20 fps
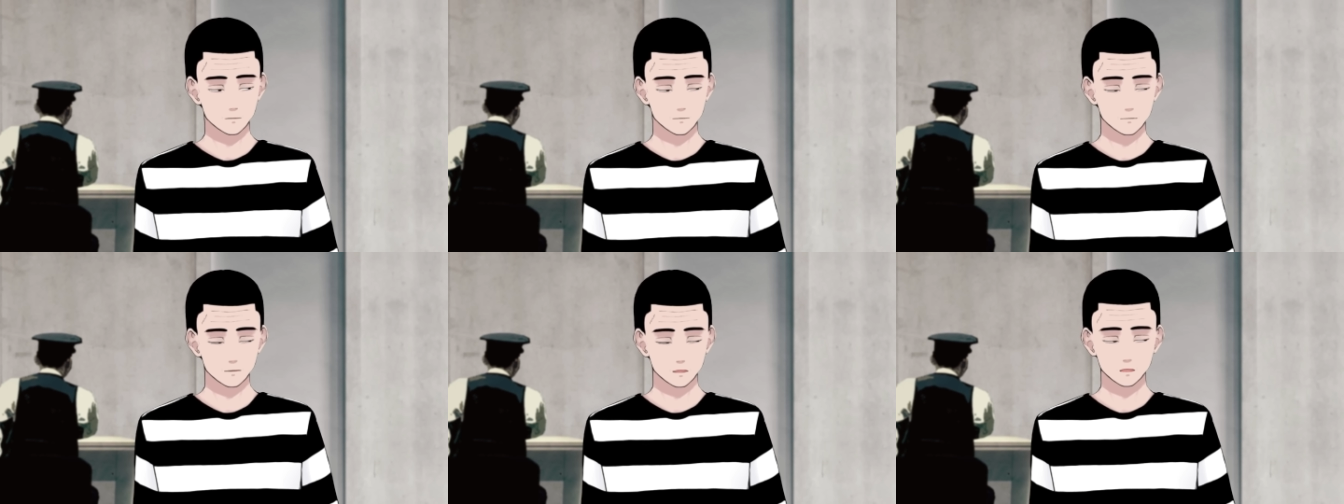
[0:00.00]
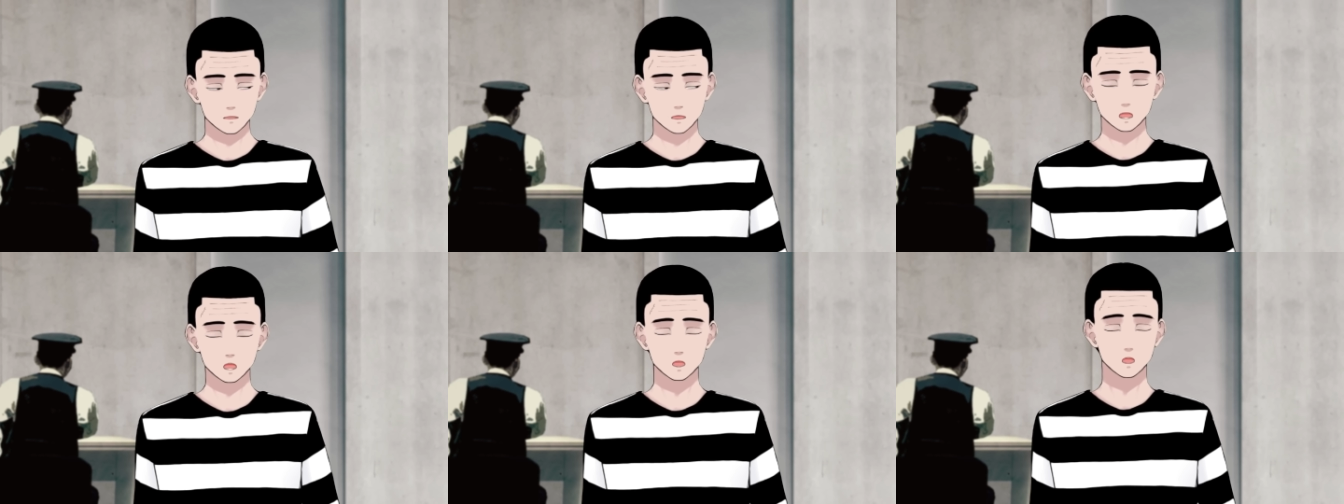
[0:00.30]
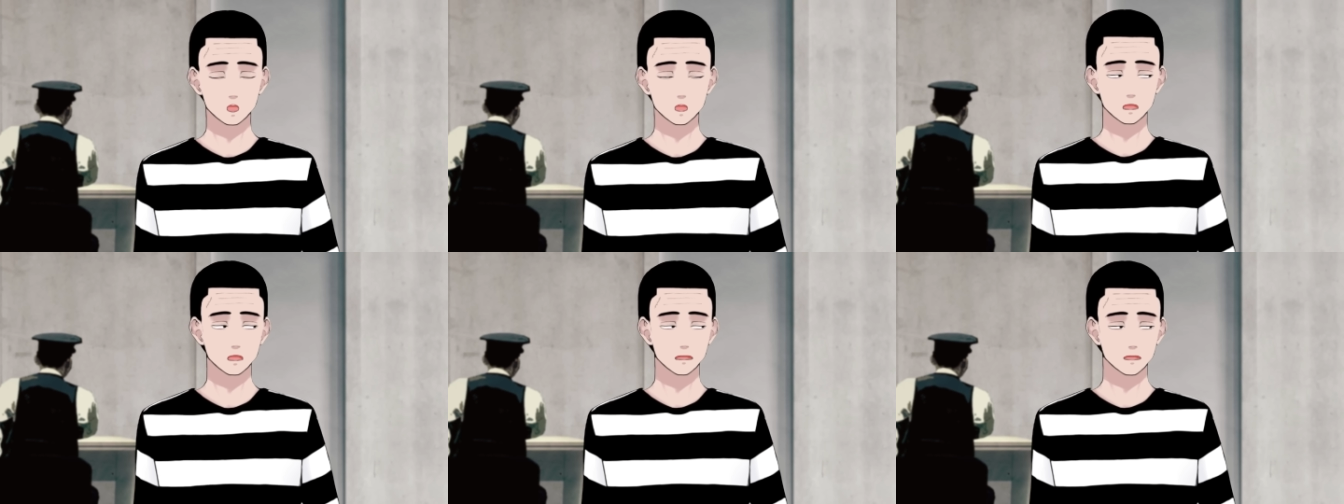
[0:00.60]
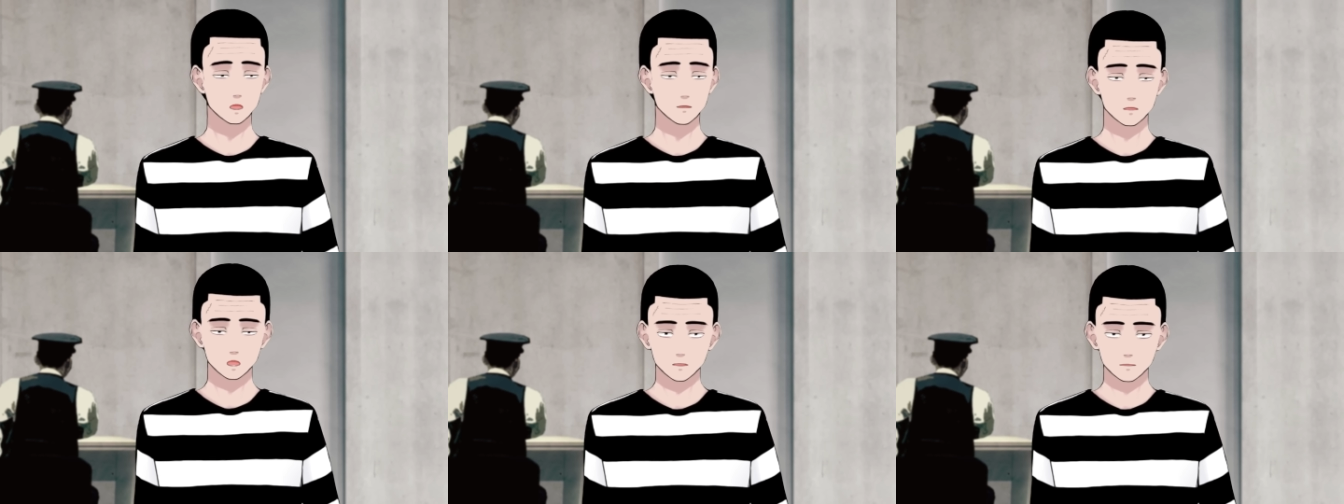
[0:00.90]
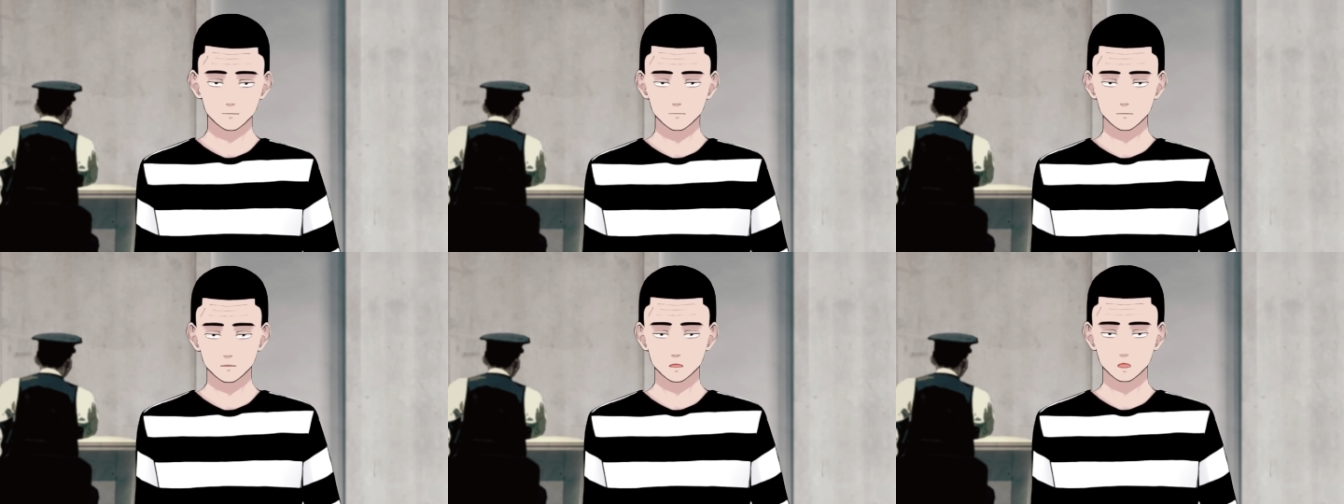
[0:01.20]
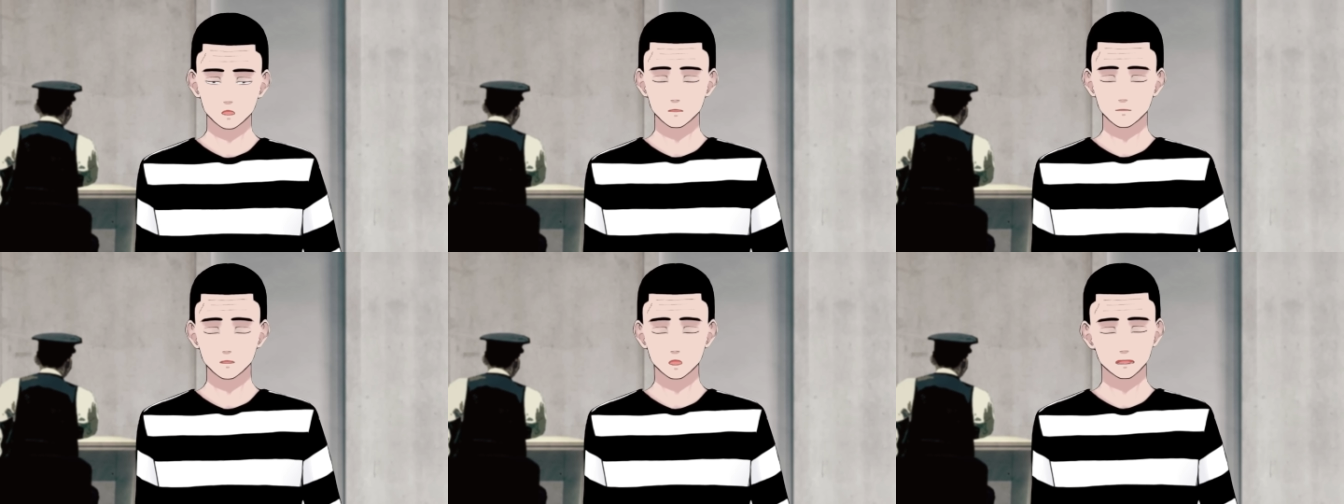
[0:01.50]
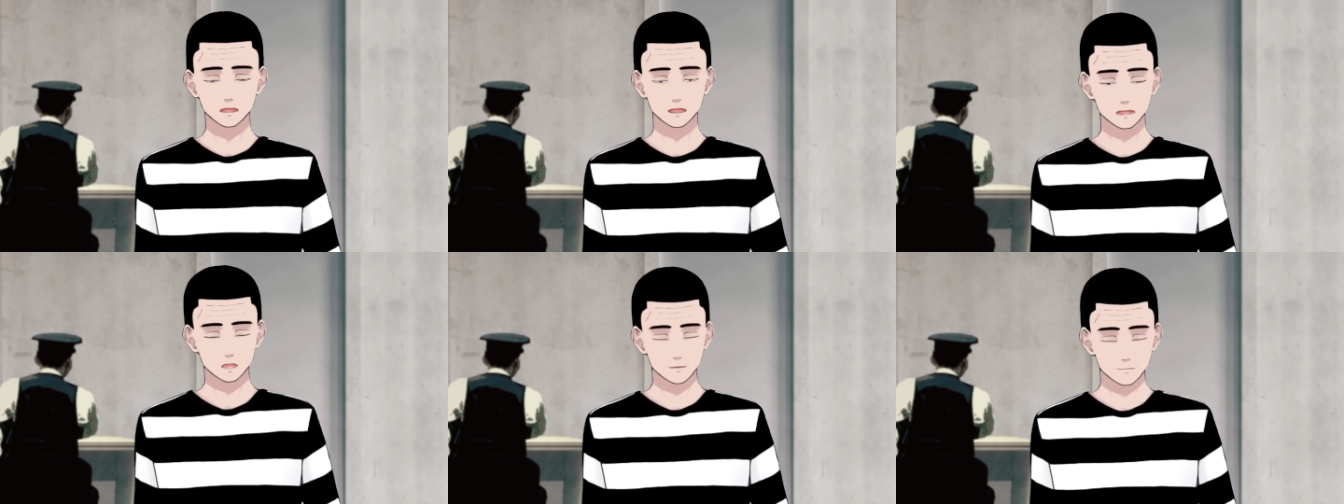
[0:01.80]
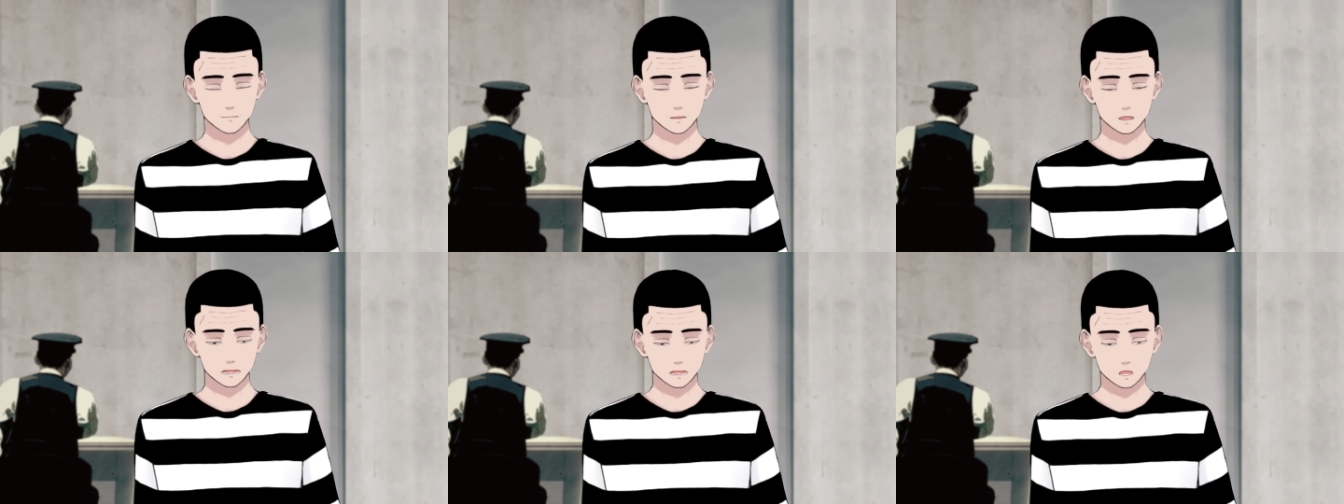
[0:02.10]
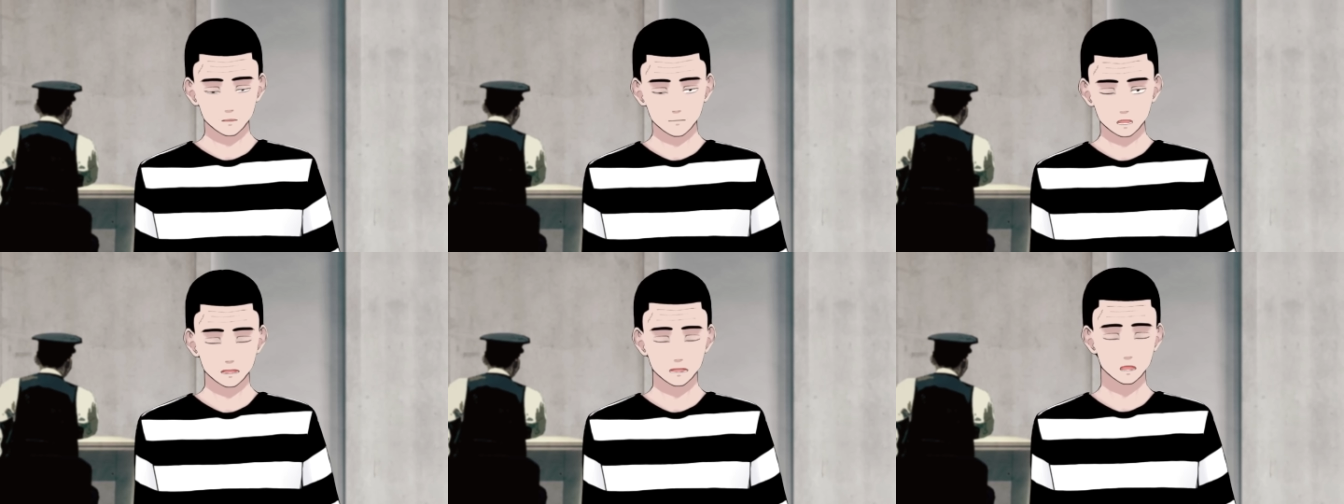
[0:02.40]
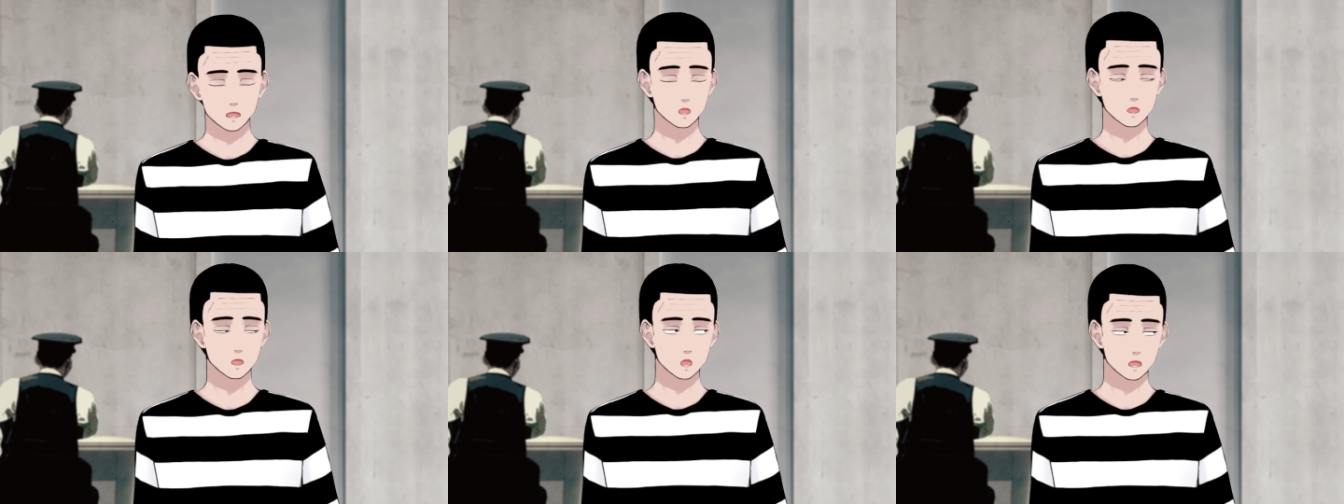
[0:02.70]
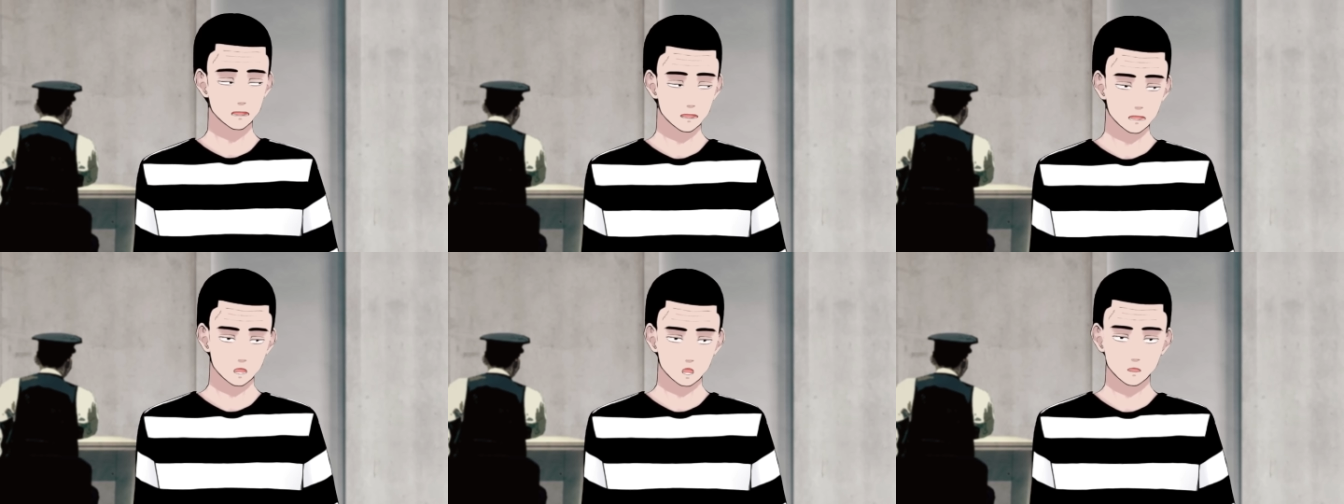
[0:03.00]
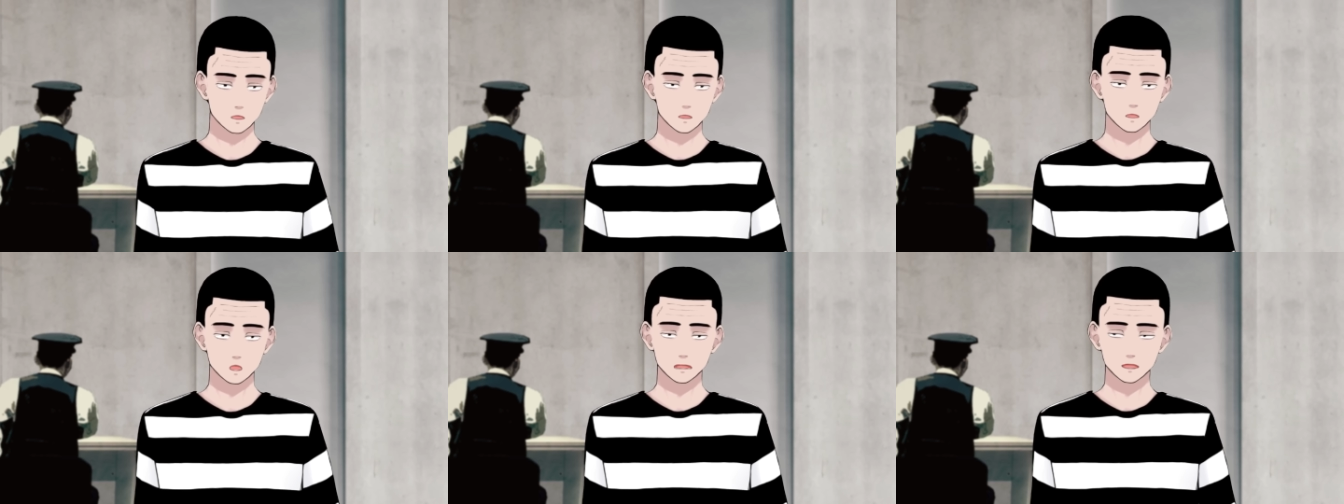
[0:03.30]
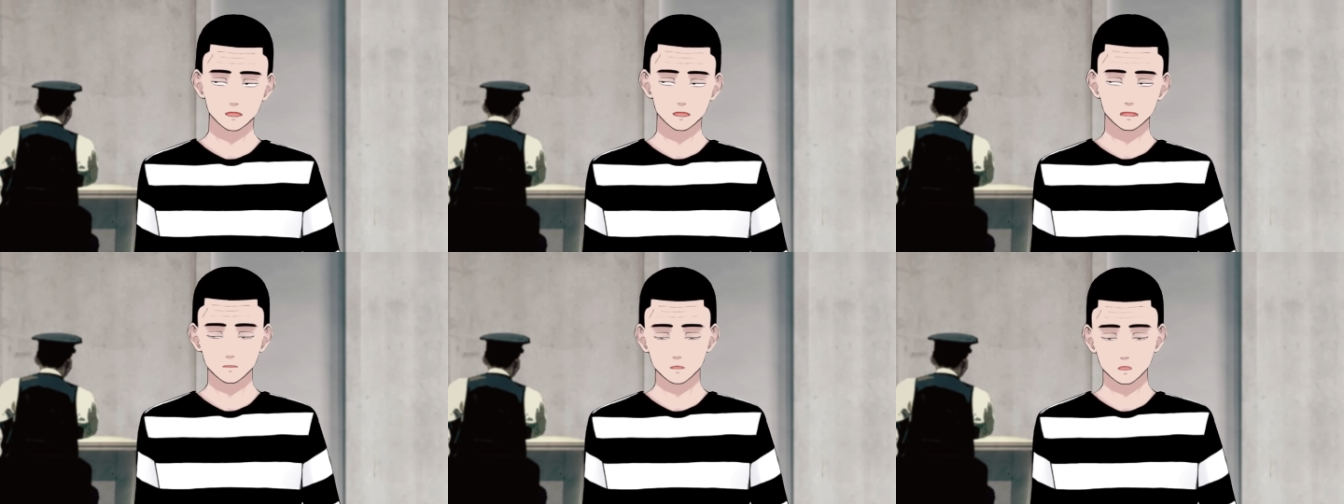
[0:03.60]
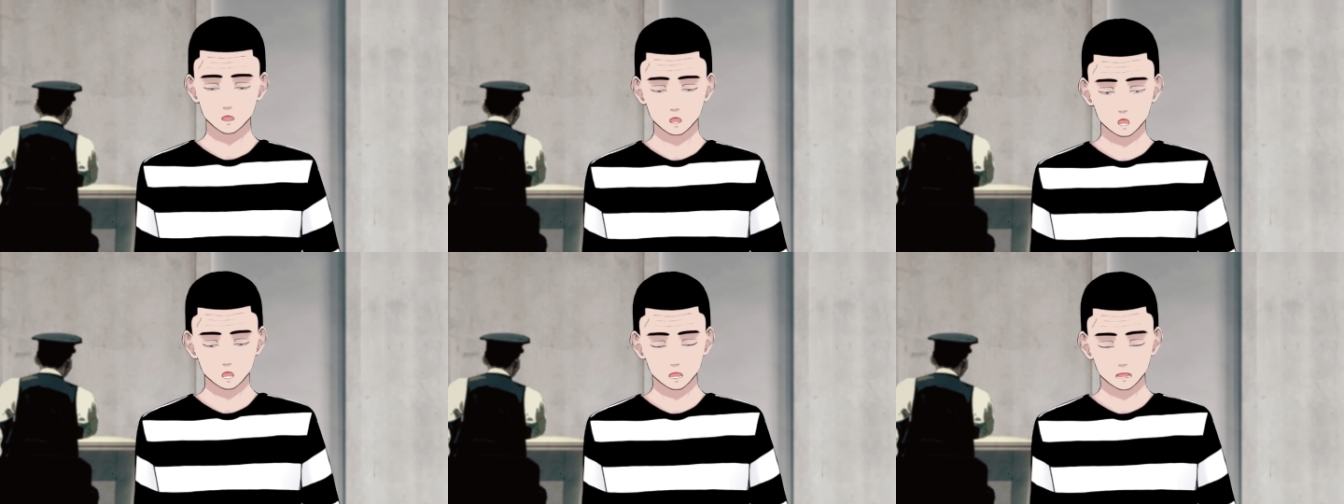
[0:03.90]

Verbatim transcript: 極道楽園、極パラ、ね、第4巻、あの、